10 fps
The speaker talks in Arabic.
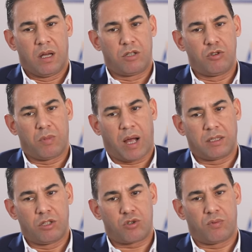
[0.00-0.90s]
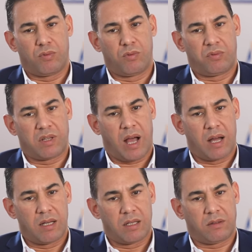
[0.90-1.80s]
اليوم قاعدين نشوفوا في
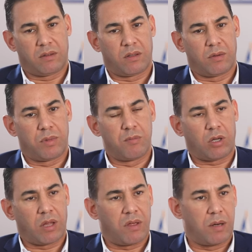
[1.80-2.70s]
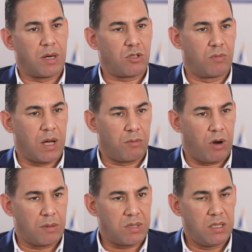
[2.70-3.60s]
حالات بمقتضى المرسوم
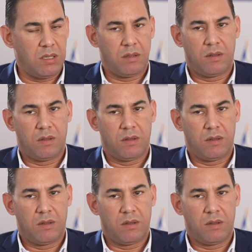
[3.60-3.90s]
54